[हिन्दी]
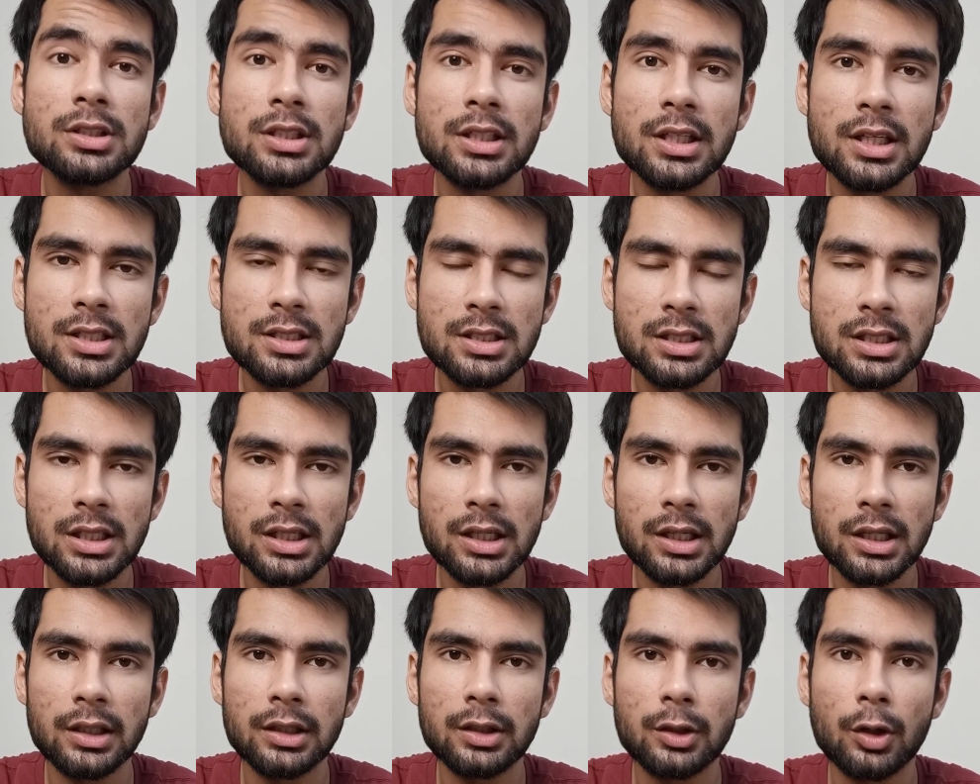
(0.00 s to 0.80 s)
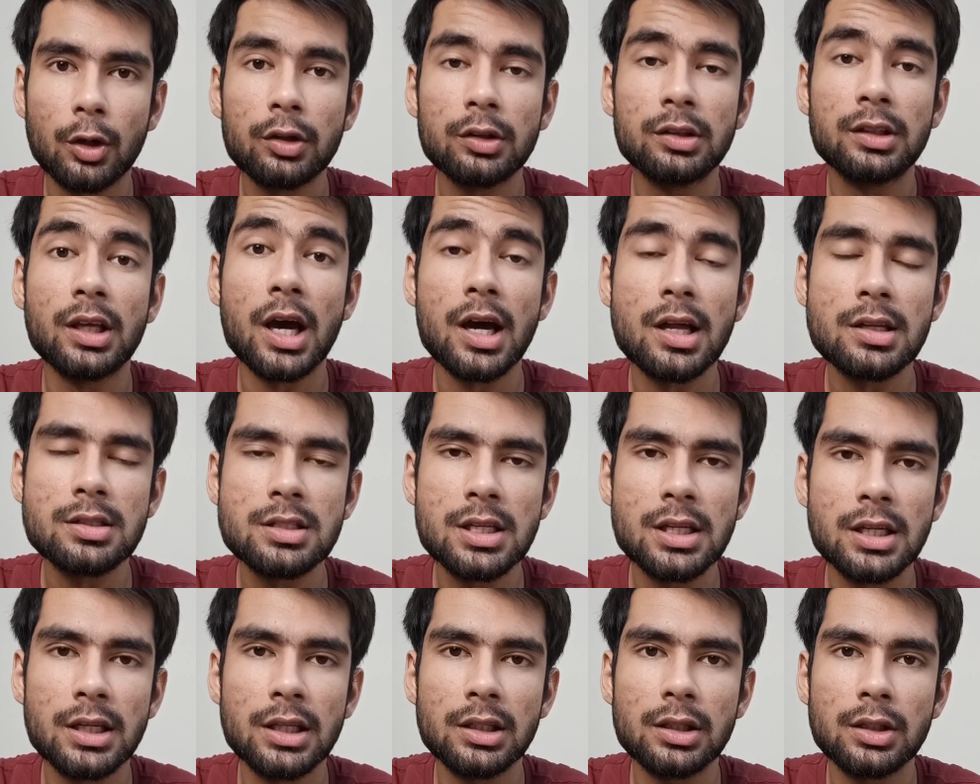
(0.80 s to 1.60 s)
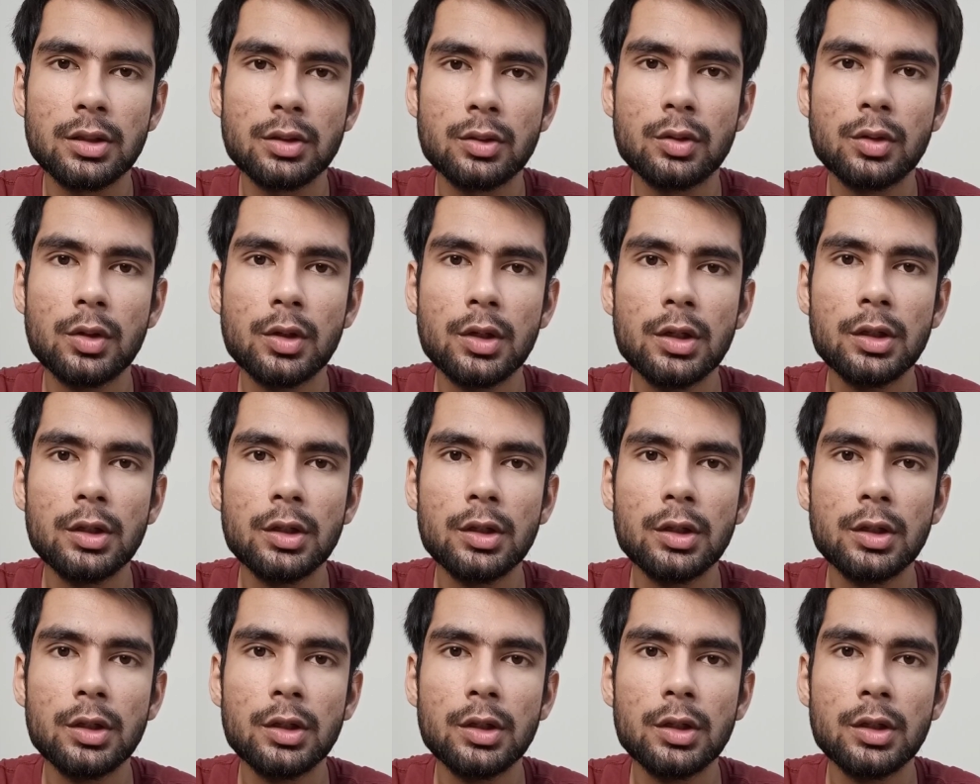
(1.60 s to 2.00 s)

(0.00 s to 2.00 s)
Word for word: सीरियसली लेते हो और ध्यान से लेते हो